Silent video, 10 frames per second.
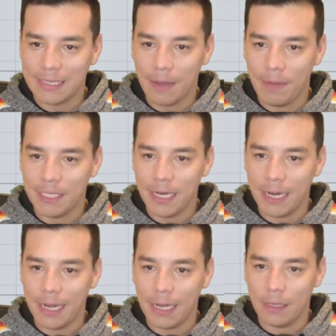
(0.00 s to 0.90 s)
esta mecha
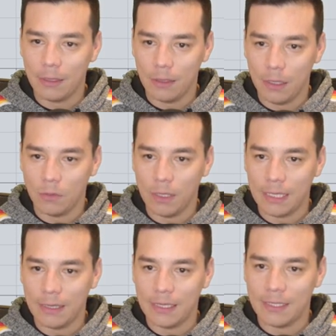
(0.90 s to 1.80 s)
negra en una
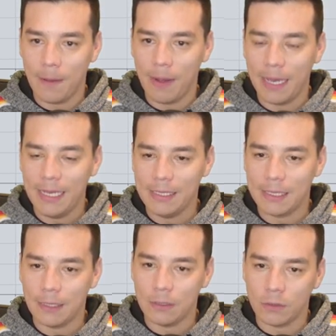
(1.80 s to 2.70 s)
tendencia
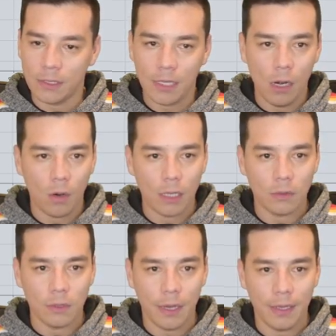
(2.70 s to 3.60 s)
bajista, entonces lo que
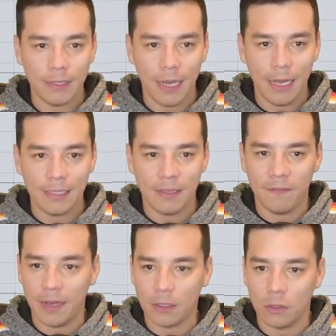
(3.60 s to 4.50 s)
sucede es este
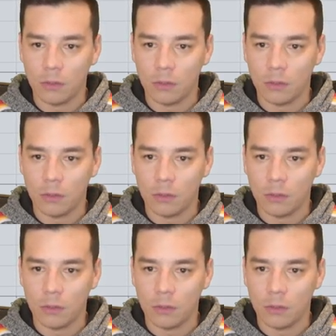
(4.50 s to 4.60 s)
efecto.